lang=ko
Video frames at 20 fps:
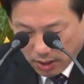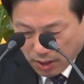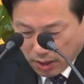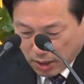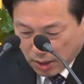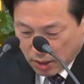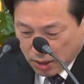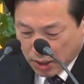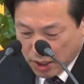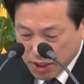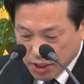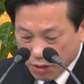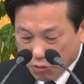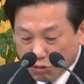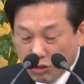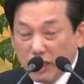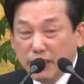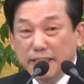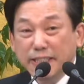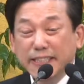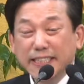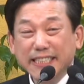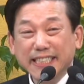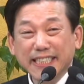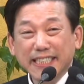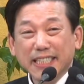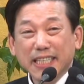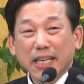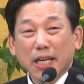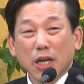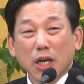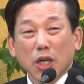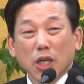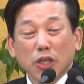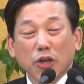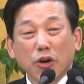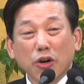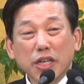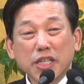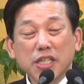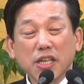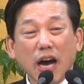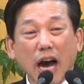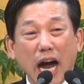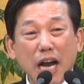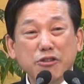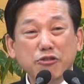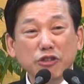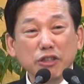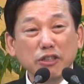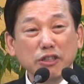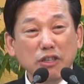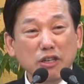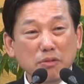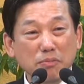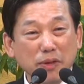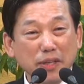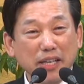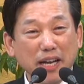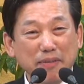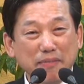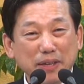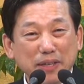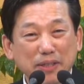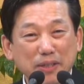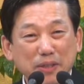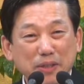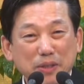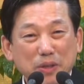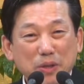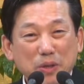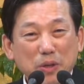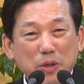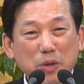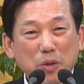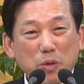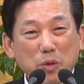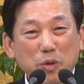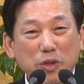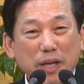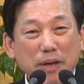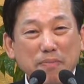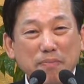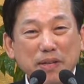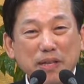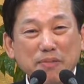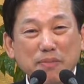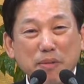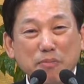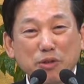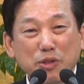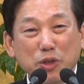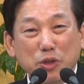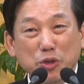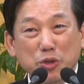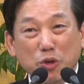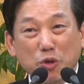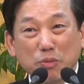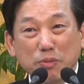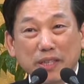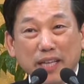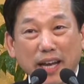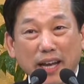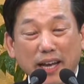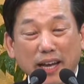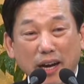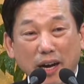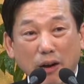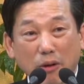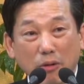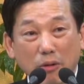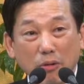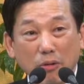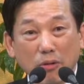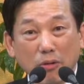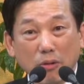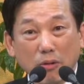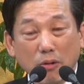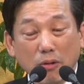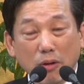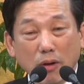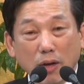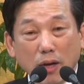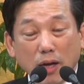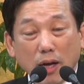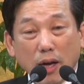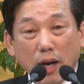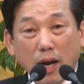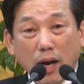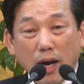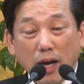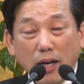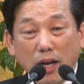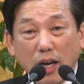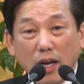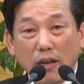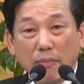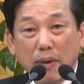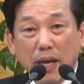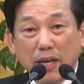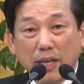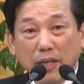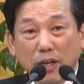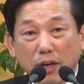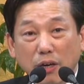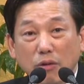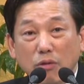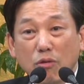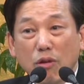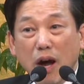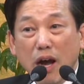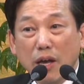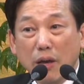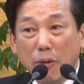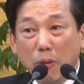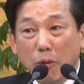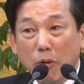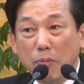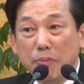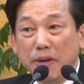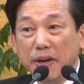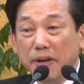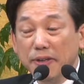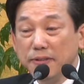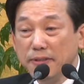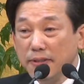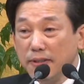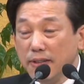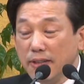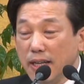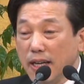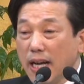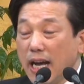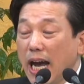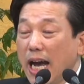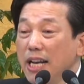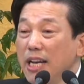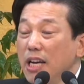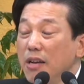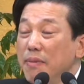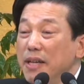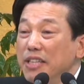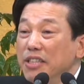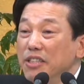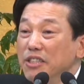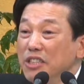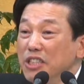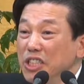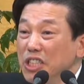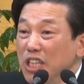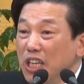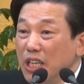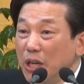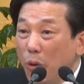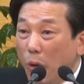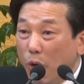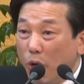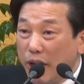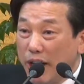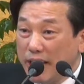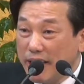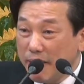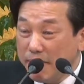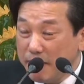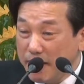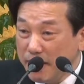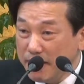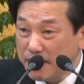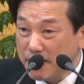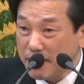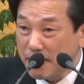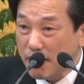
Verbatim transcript: 그래서 우리는 여기서 알 수 있는 건 뭐냐면 우리의 믿음의 문제는 조금 이따 해결하고 하나님의 영광이 오면, 하나님의 능력이 오게 되면